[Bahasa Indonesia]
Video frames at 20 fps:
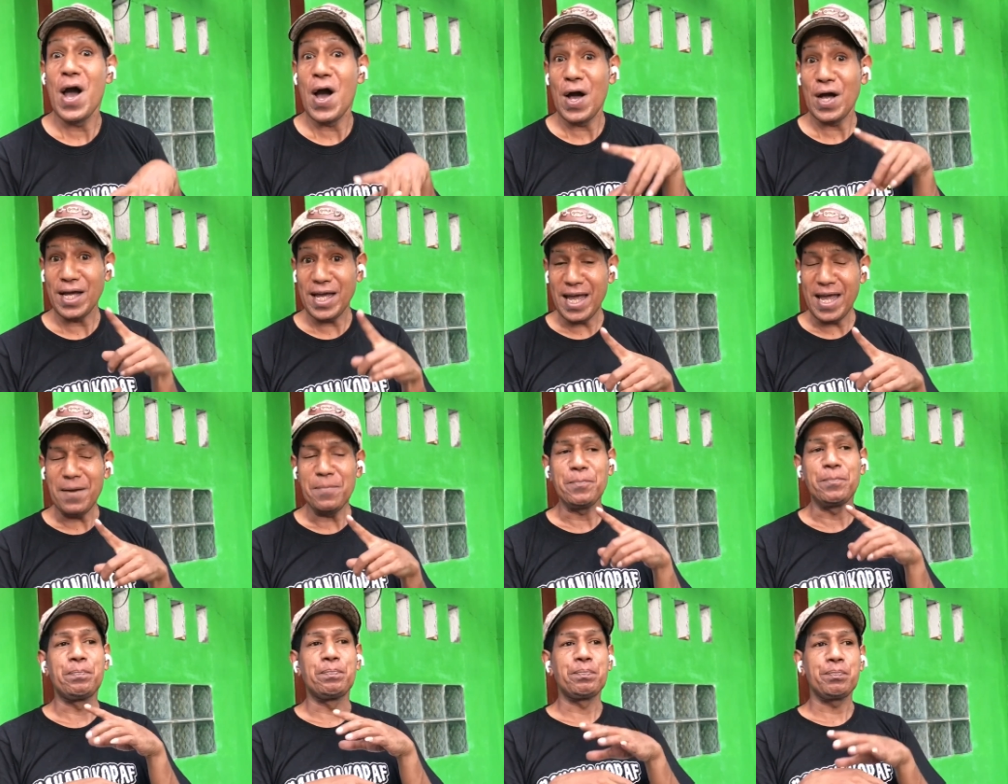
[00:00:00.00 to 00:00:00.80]
Oke. Okay?
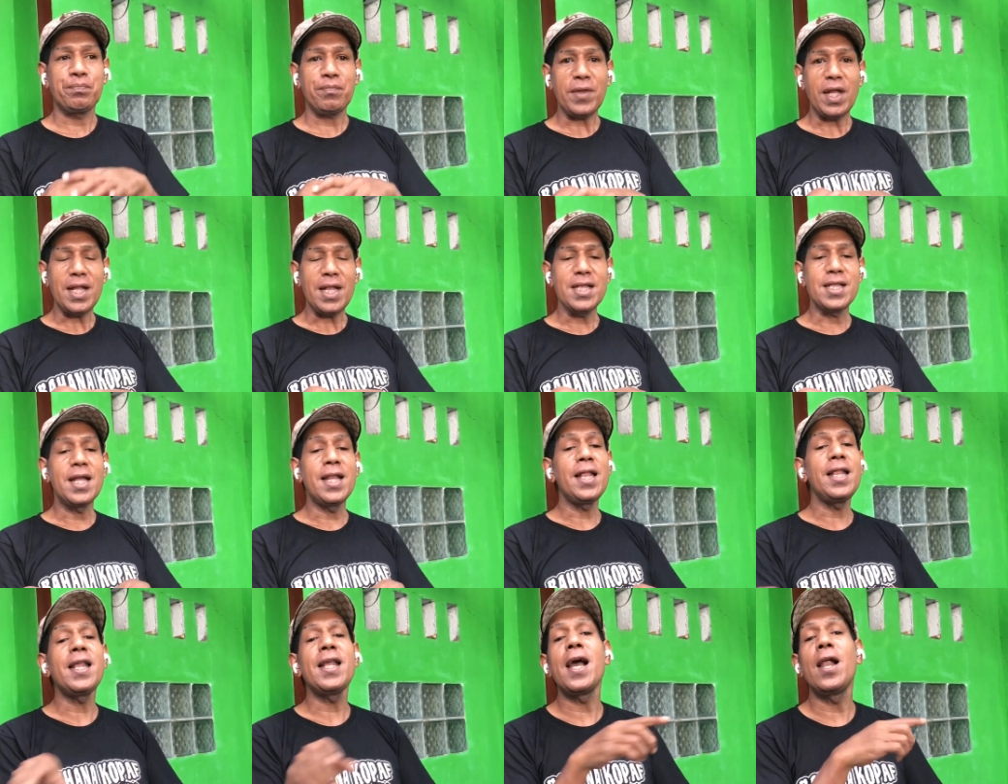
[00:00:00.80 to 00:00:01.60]
Ya,
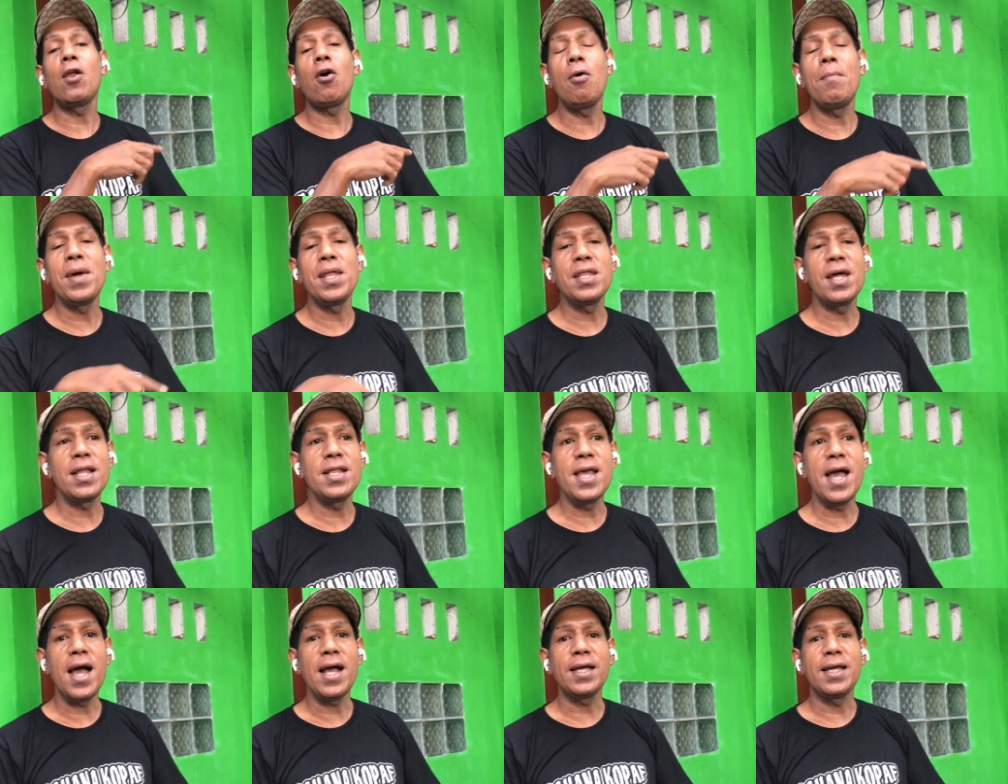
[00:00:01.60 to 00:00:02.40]
jangan tinggal komen
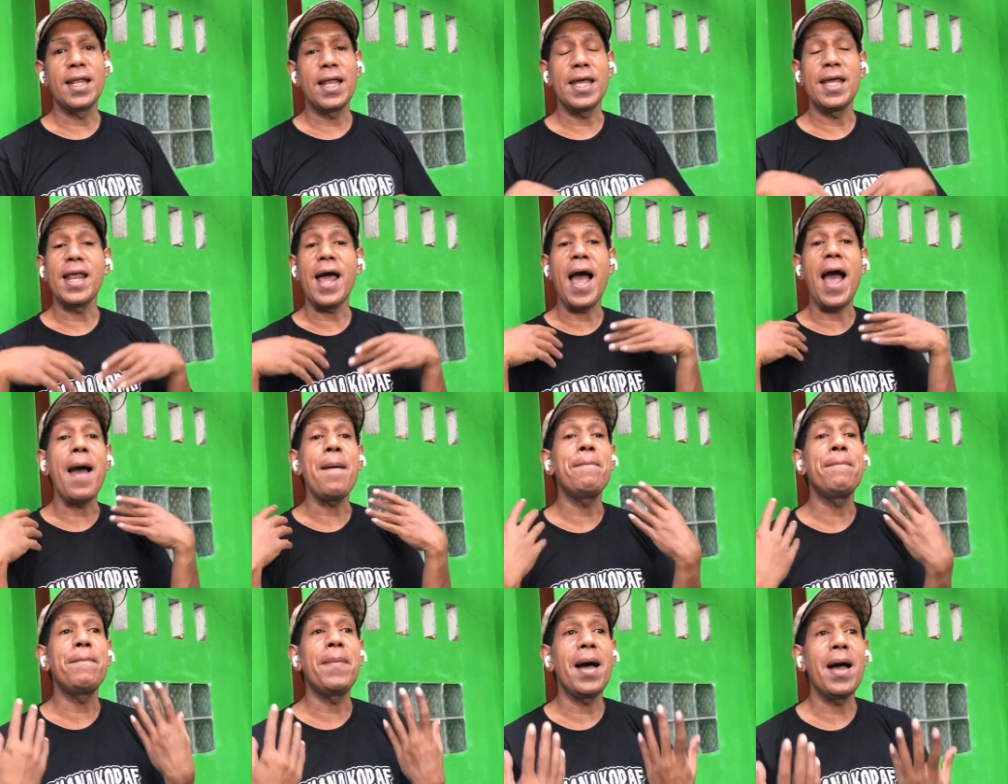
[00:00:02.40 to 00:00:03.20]
saja kira-kira
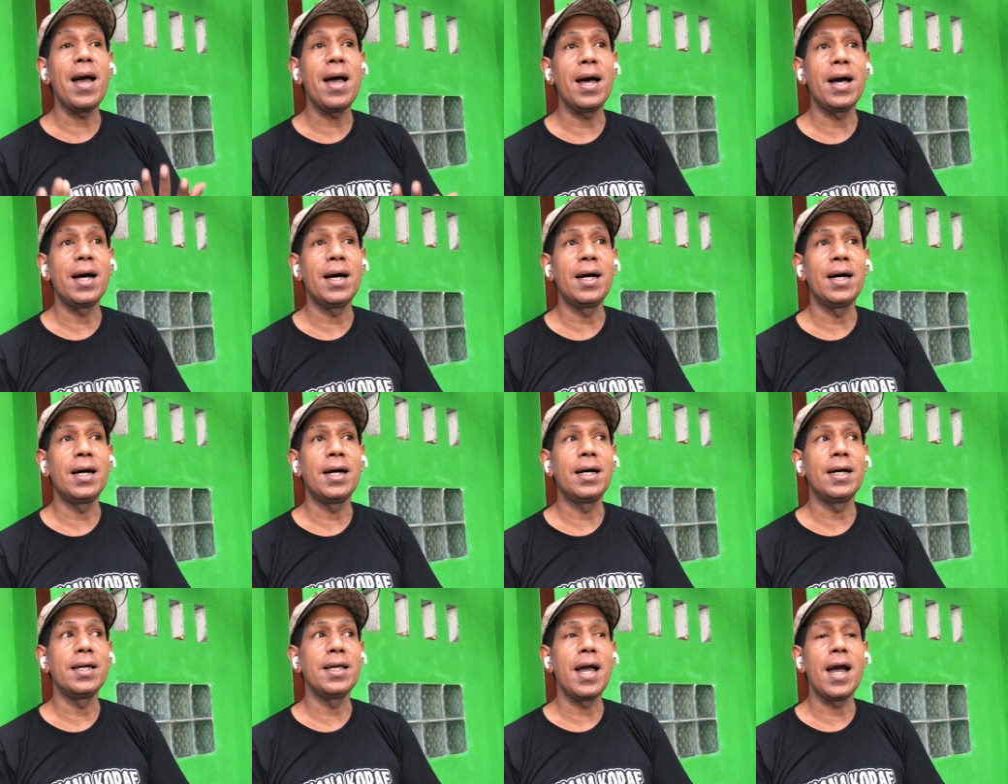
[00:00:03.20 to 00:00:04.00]
apa
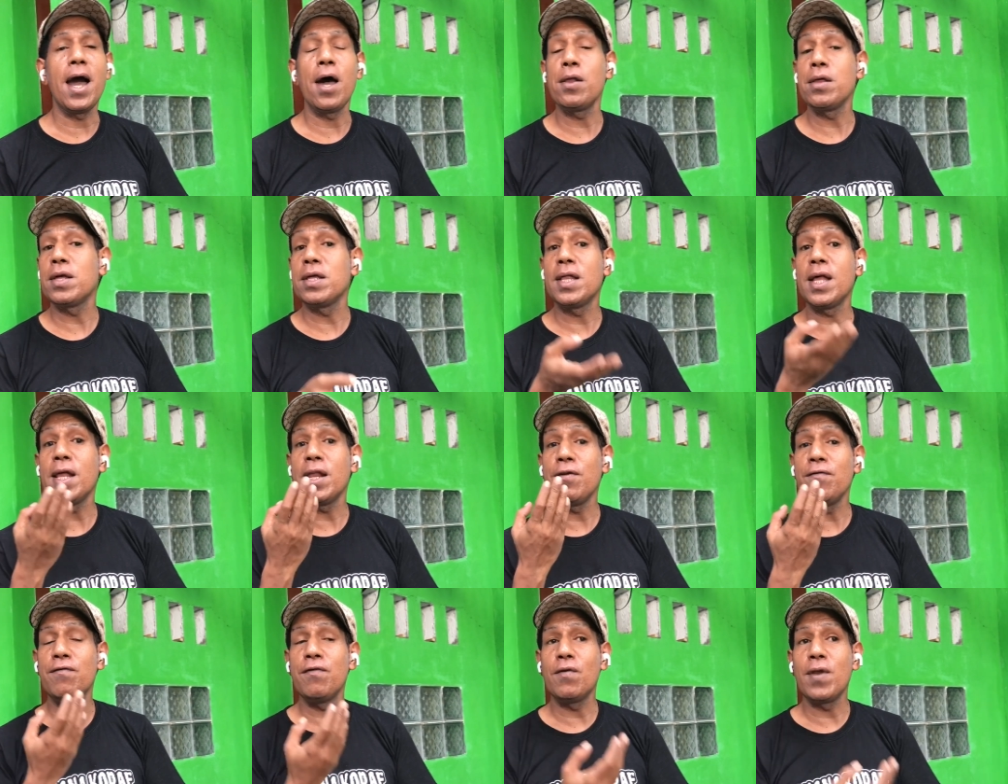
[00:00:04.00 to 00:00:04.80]
uh, yang harus kita
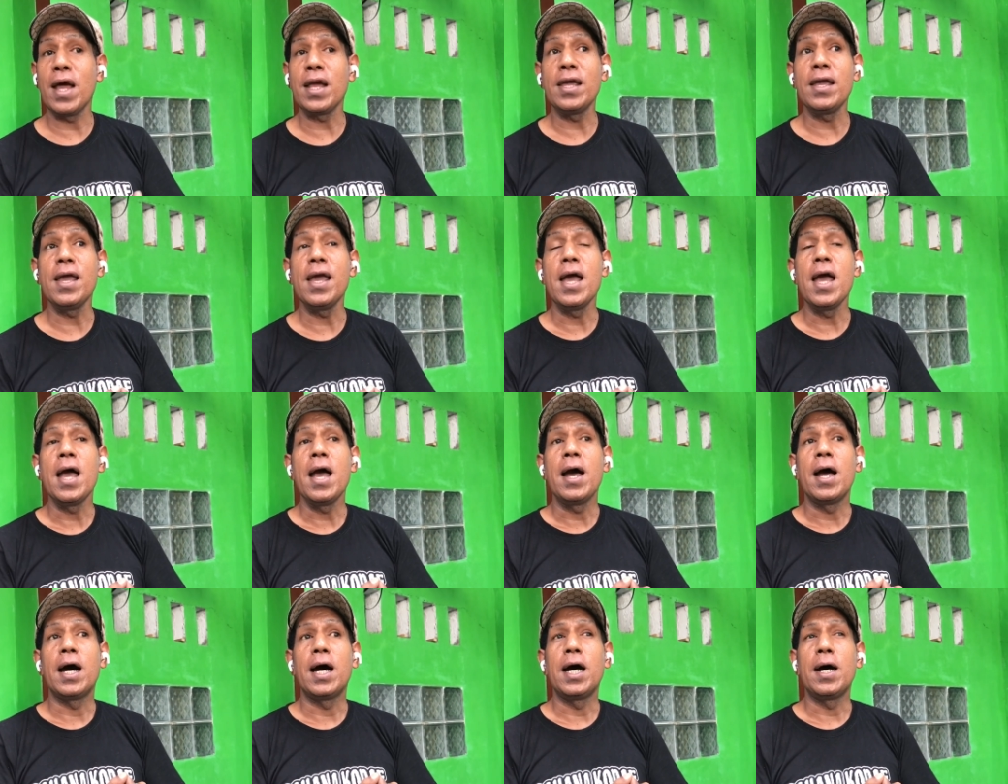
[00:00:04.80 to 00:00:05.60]
review lagi
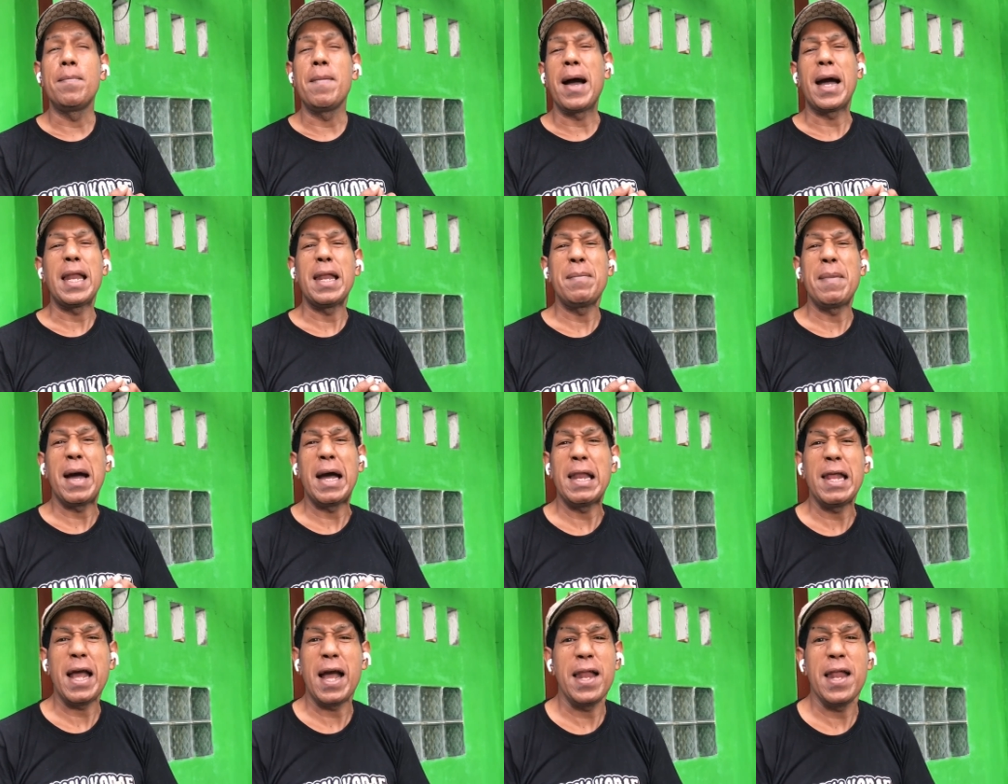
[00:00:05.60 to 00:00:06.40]
eh,
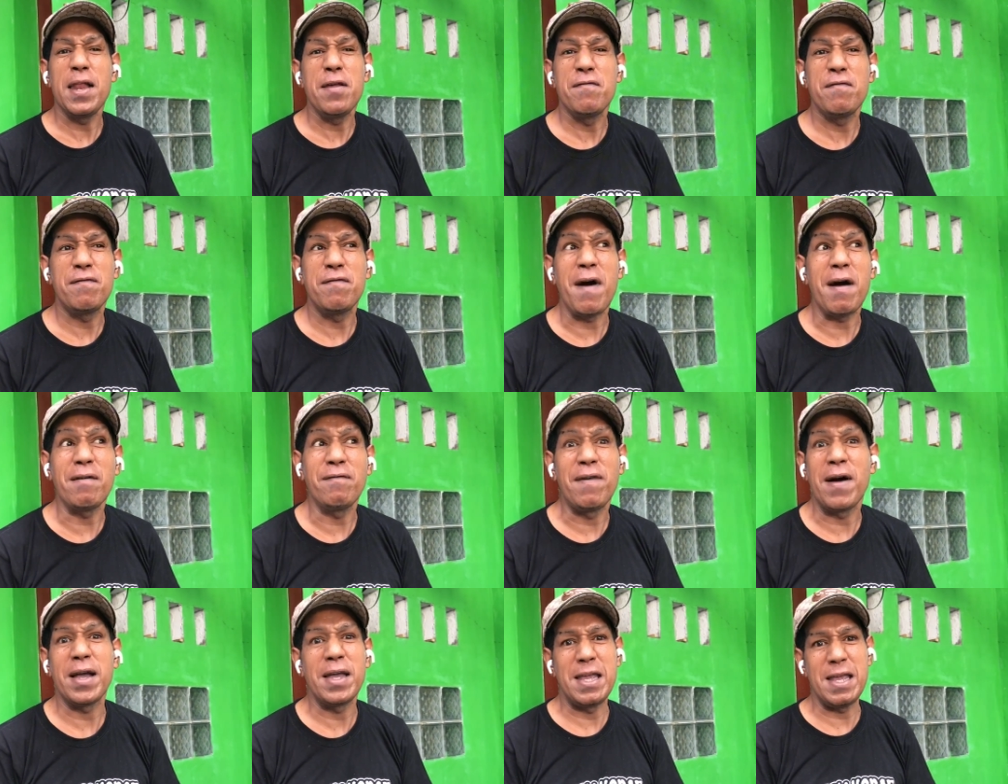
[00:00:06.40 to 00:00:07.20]
makanan-makanan uh, yang ada di
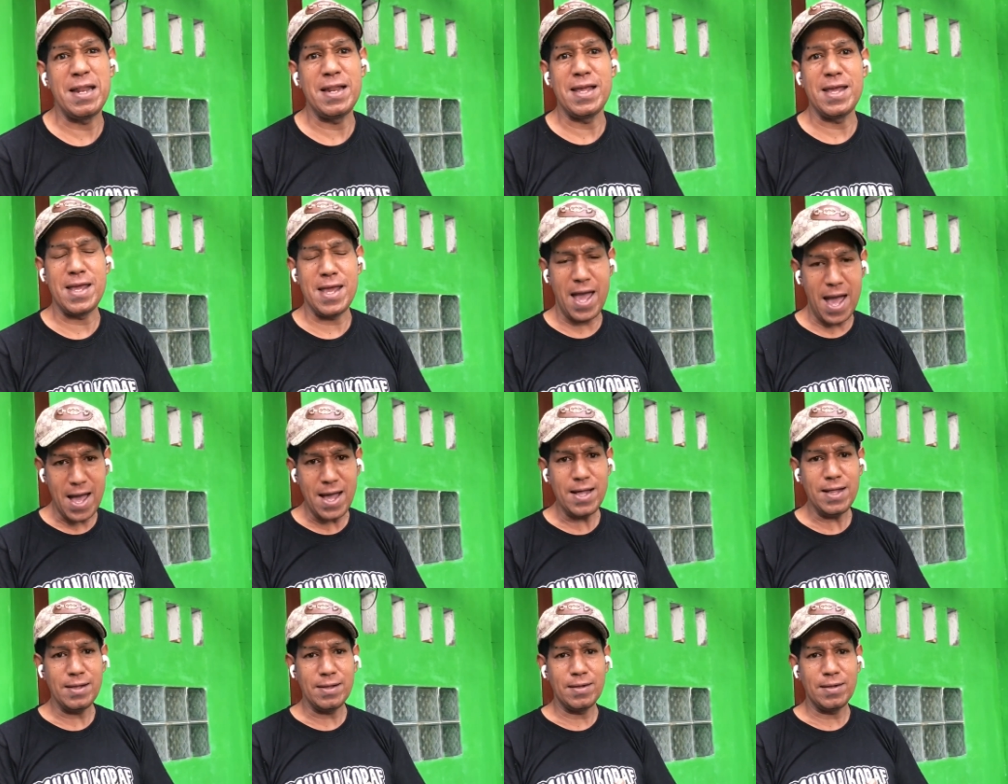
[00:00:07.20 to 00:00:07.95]
Fakfak ini ya.